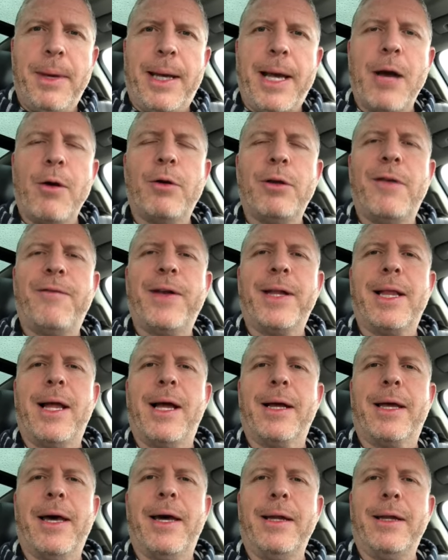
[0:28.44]
Mais quand on a fait
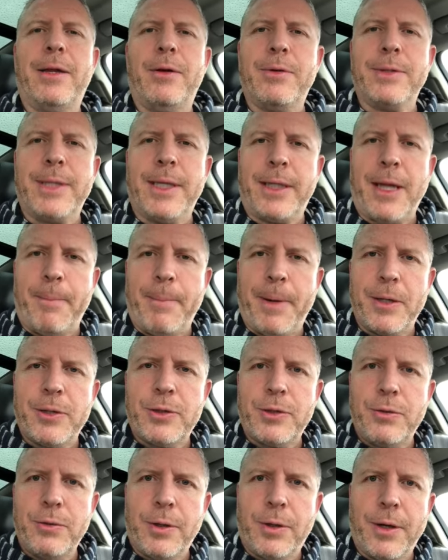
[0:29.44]
l'enquête, on s'est
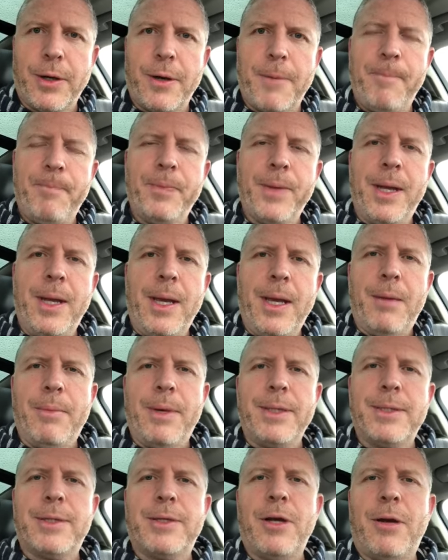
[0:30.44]
aperçu que
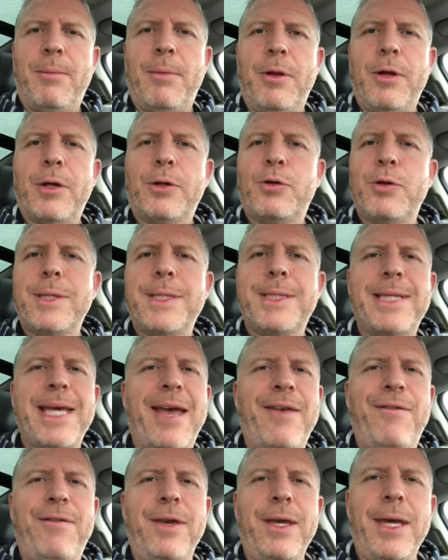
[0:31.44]
mais cet homme-là, toute
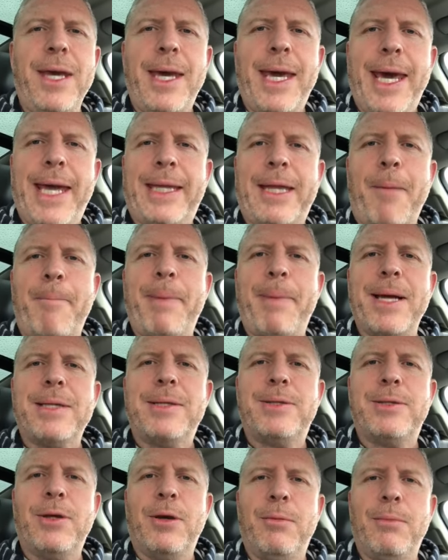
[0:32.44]
sa vie, était
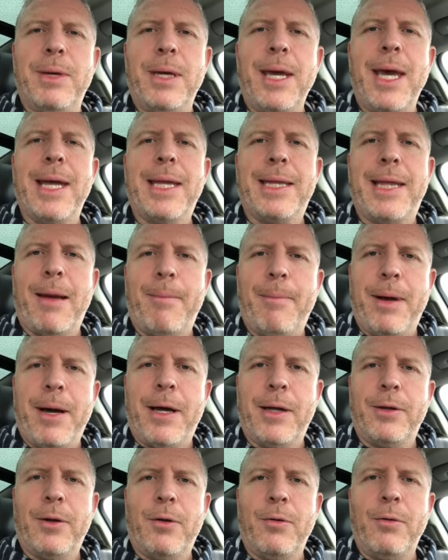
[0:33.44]
parsemé
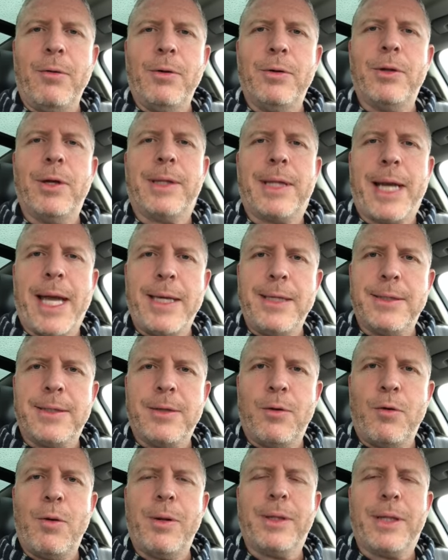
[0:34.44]
d'abandon, de
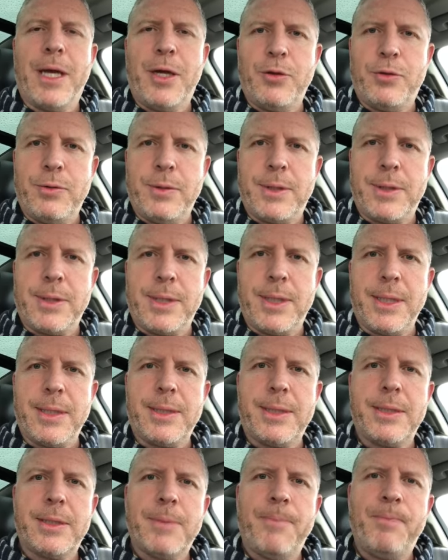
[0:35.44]
trahison,
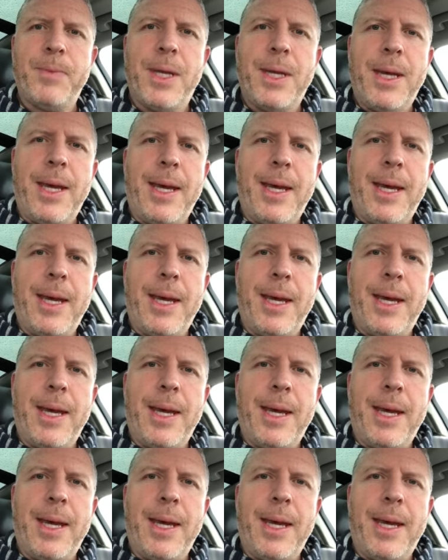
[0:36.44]
d'injustice.